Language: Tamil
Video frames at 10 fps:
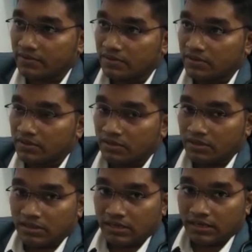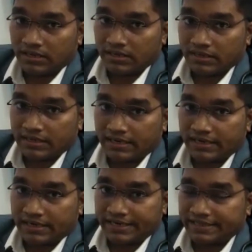
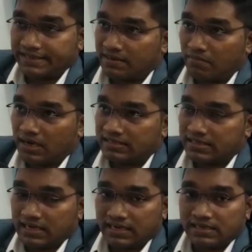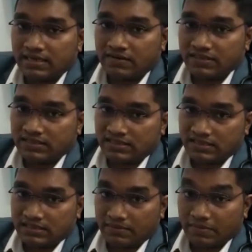கண்டுபிடிச்சிருக்கீங்க கிட்டத்தட்ட மாதக்கணக்காக வந்துட்டு
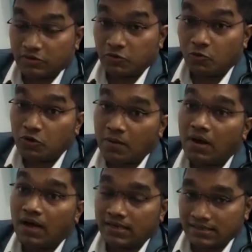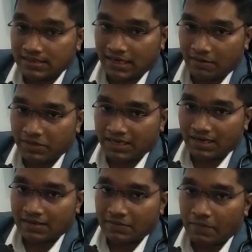குணமாகுது
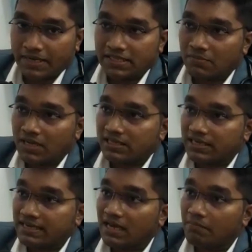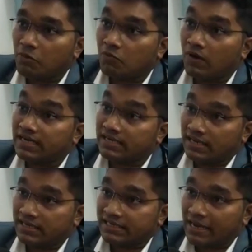அப்படின்னா மருந்து மாத்திரை இல்லாமல் ஒரு
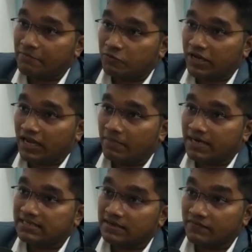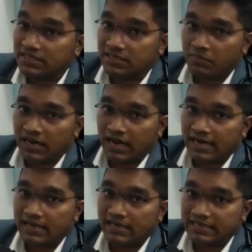வாழ்க்கைக்கு டைப் டூ டயபெட்டிஸ் ரிவர்சிபிள்
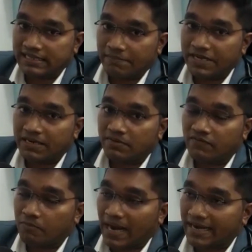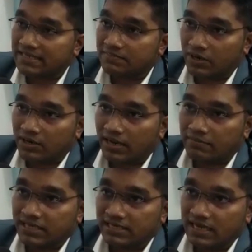ஆனால் இதை எப்படி நம்ம ப்ராக்டிஸ் பண்ணலாம்
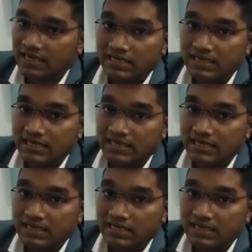அப்படின்னா